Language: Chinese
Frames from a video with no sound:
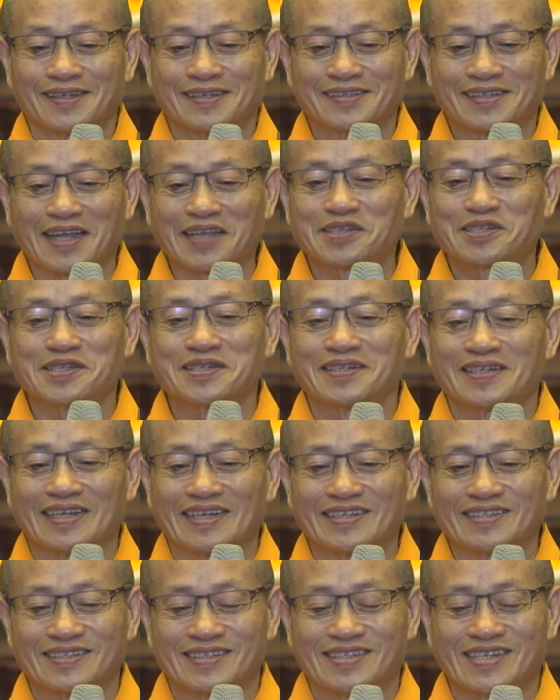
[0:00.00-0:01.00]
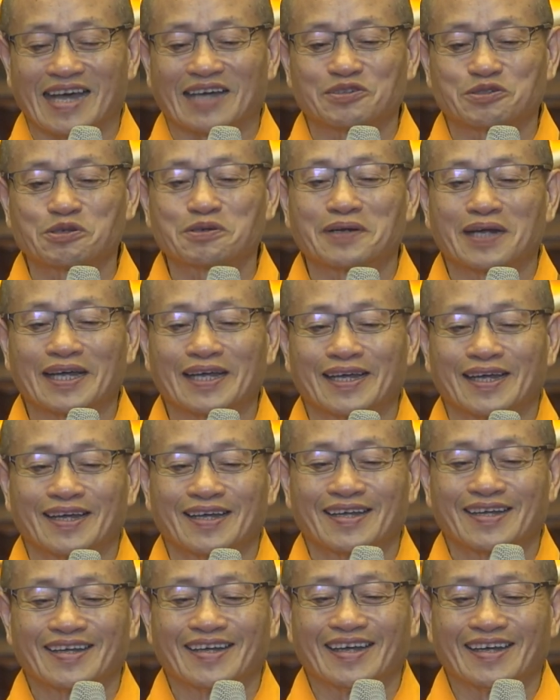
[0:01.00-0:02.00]
但是你讲出来，
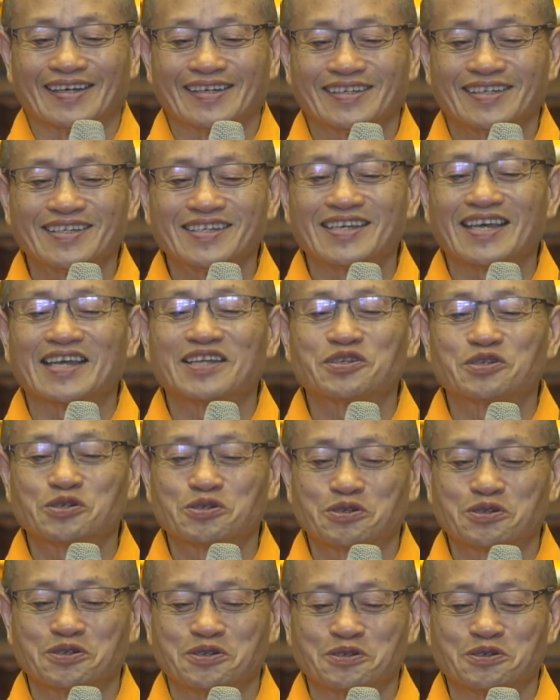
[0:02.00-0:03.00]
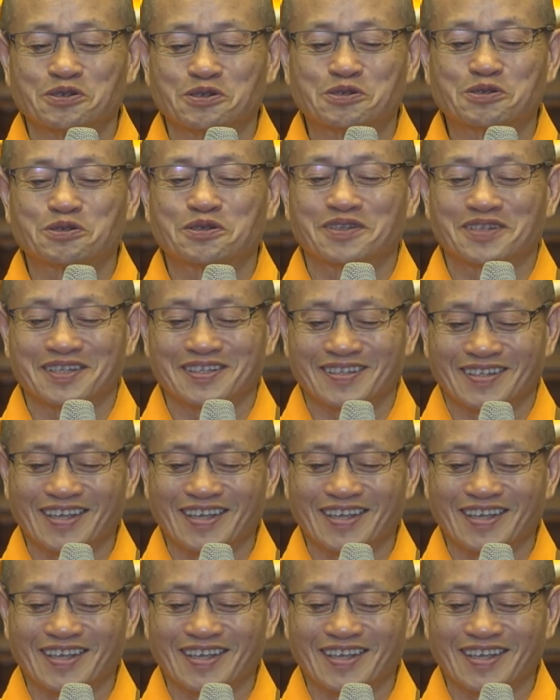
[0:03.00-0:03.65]
啊，一言是是。